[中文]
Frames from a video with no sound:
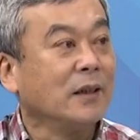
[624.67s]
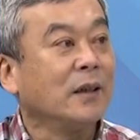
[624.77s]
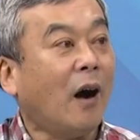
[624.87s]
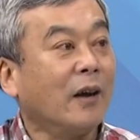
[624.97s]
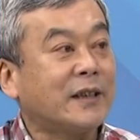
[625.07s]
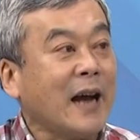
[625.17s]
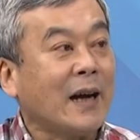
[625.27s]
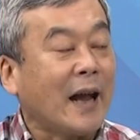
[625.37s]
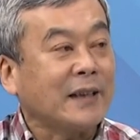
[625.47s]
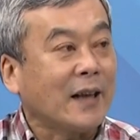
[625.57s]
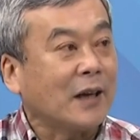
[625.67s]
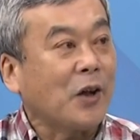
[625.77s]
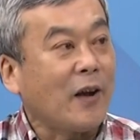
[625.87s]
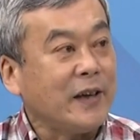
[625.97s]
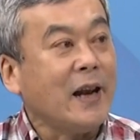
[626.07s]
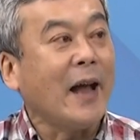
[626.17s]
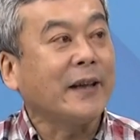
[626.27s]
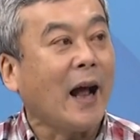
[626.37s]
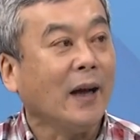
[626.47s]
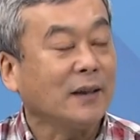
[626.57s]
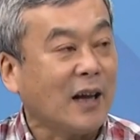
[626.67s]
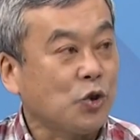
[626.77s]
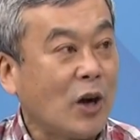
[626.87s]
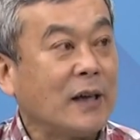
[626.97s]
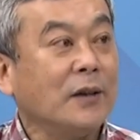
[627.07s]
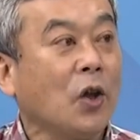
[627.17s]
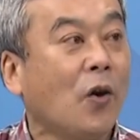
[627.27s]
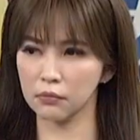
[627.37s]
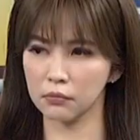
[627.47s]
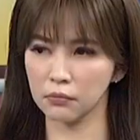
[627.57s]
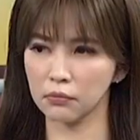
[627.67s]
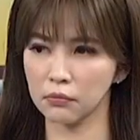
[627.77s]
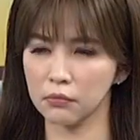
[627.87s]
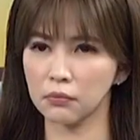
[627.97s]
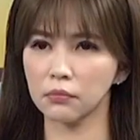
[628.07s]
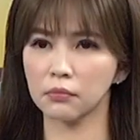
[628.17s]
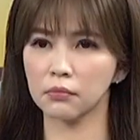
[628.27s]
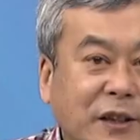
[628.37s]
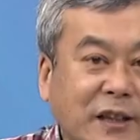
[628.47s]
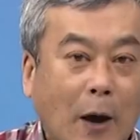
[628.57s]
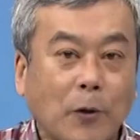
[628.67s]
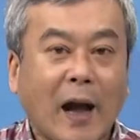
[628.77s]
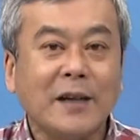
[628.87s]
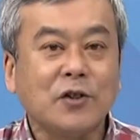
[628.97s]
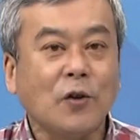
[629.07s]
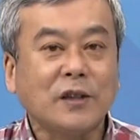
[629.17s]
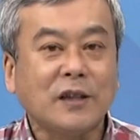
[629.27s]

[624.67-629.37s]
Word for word: 哦，将来大家都要依赖它，它赚更多啊。所以不要小看说